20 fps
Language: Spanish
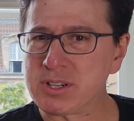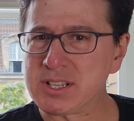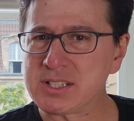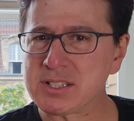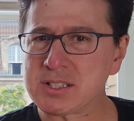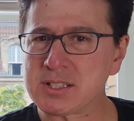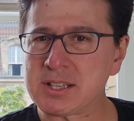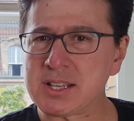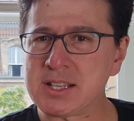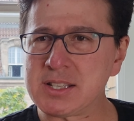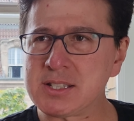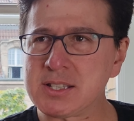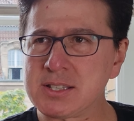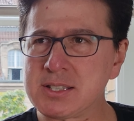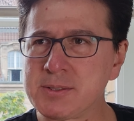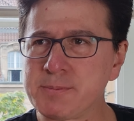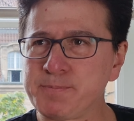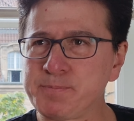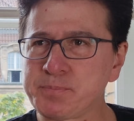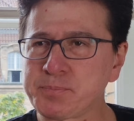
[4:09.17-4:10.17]
Es,
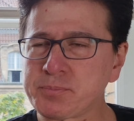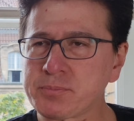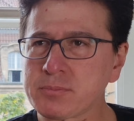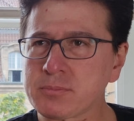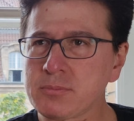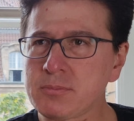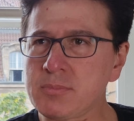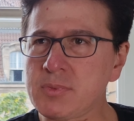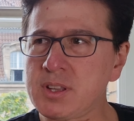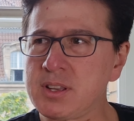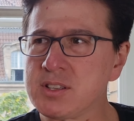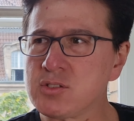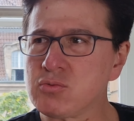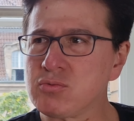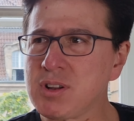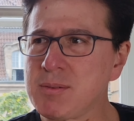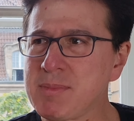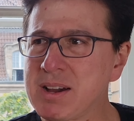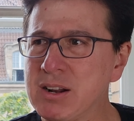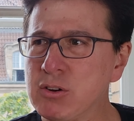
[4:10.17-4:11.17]
es, es
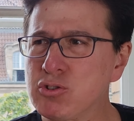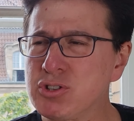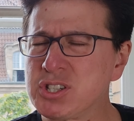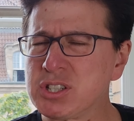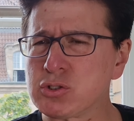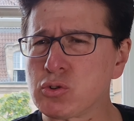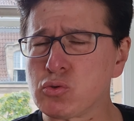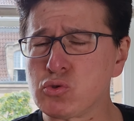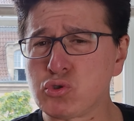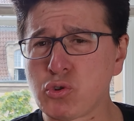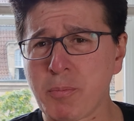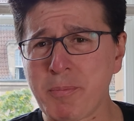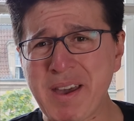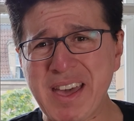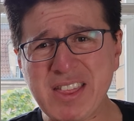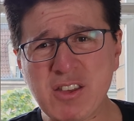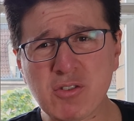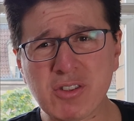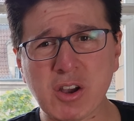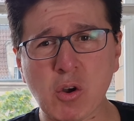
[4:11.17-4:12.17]
un amargor y retrogusto
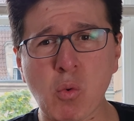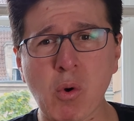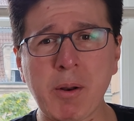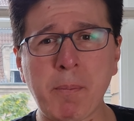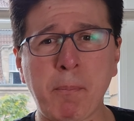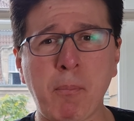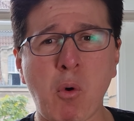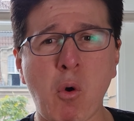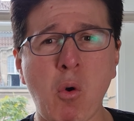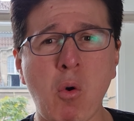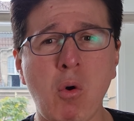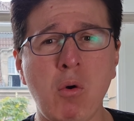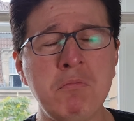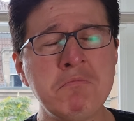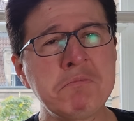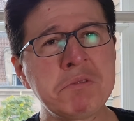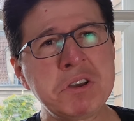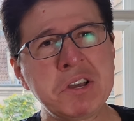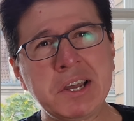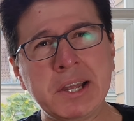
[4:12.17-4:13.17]
medio, de cuerpo
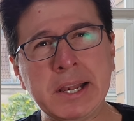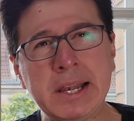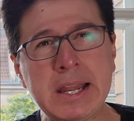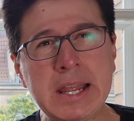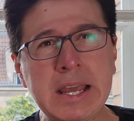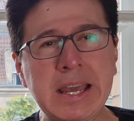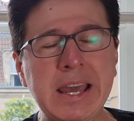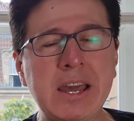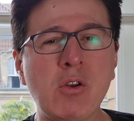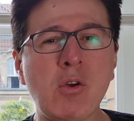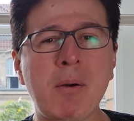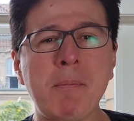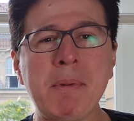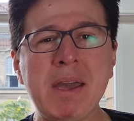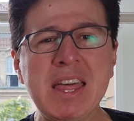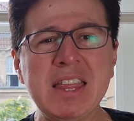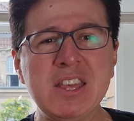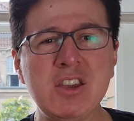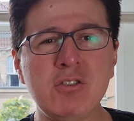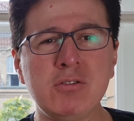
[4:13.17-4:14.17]
ligero a
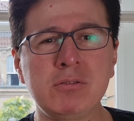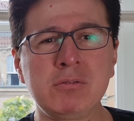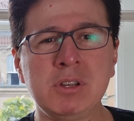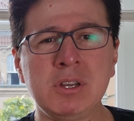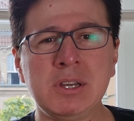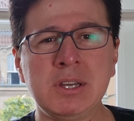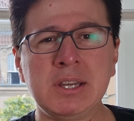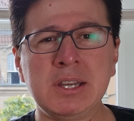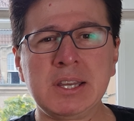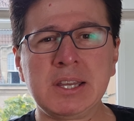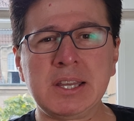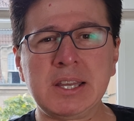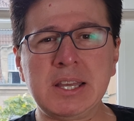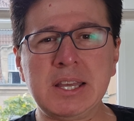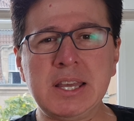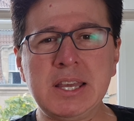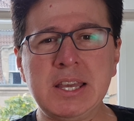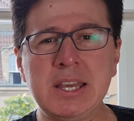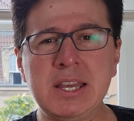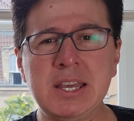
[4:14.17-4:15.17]
medio.
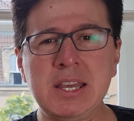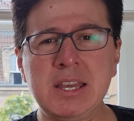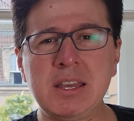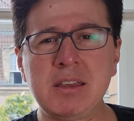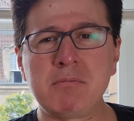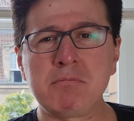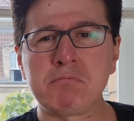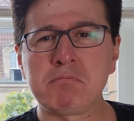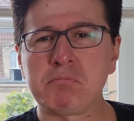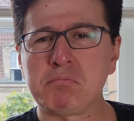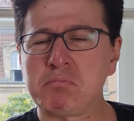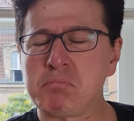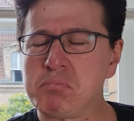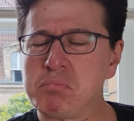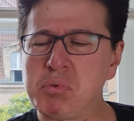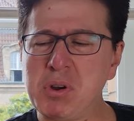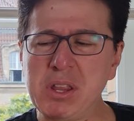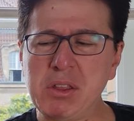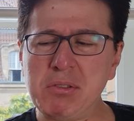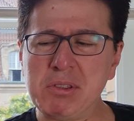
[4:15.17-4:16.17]
Y
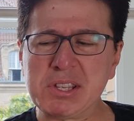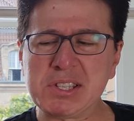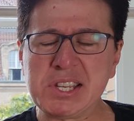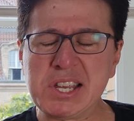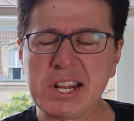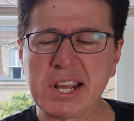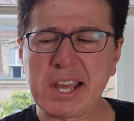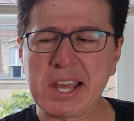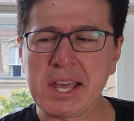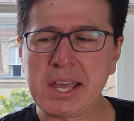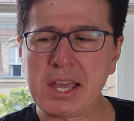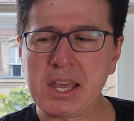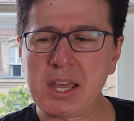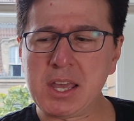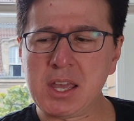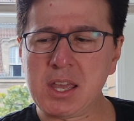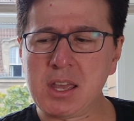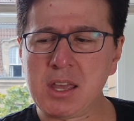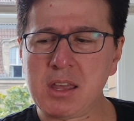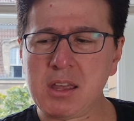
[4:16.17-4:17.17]
puedo decir
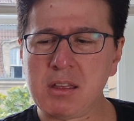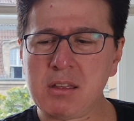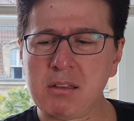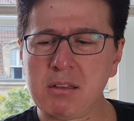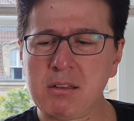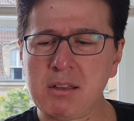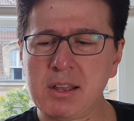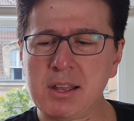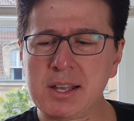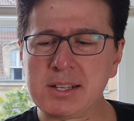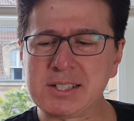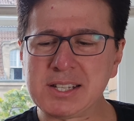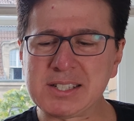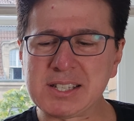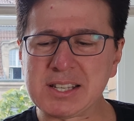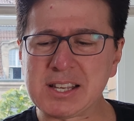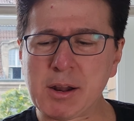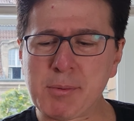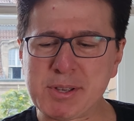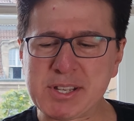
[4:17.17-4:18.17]
que es de
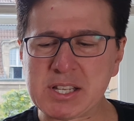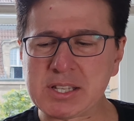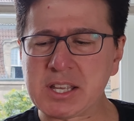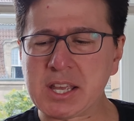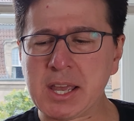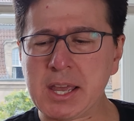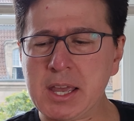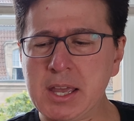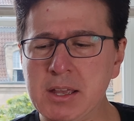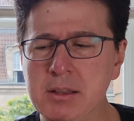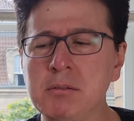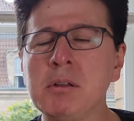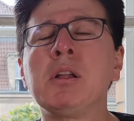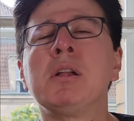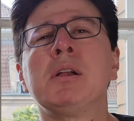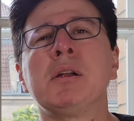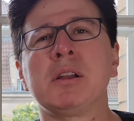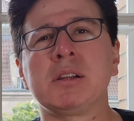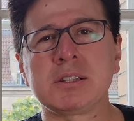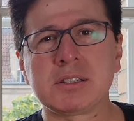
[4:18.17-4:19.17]
esas cervezas que
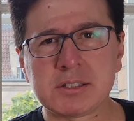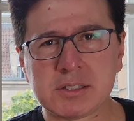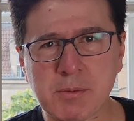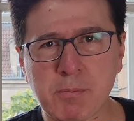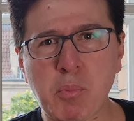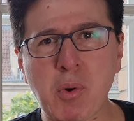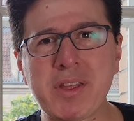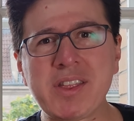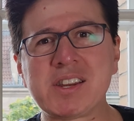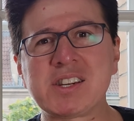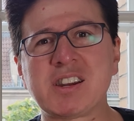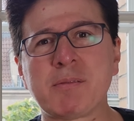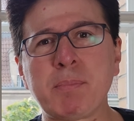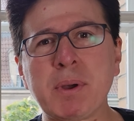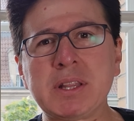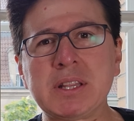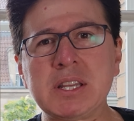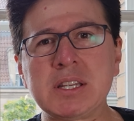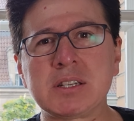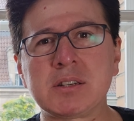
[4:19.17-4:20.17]
se pueden
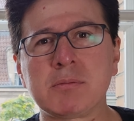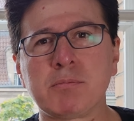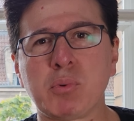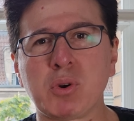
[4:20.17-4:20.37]
repetir.